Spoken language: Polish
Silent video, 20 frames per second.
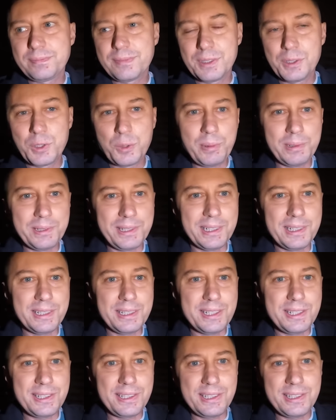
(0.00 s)
Grupa dalej
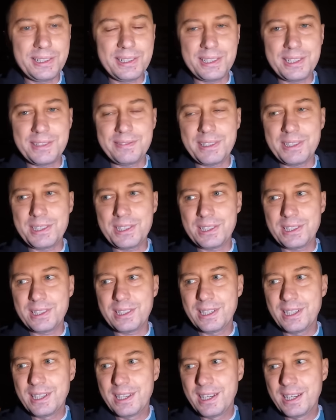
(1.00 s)
istnieje, nazywa
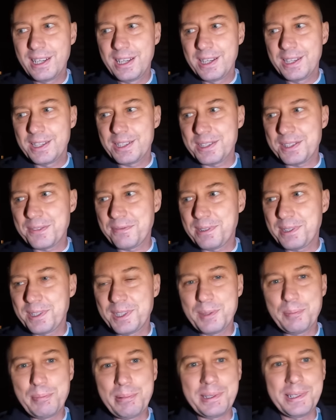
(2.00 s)
się
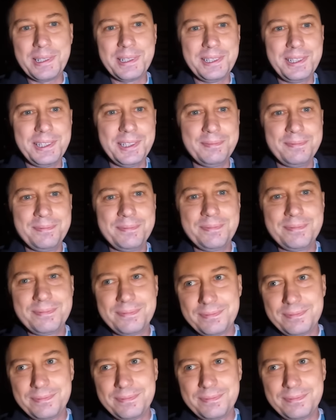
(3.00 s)
Sferie.pl Team,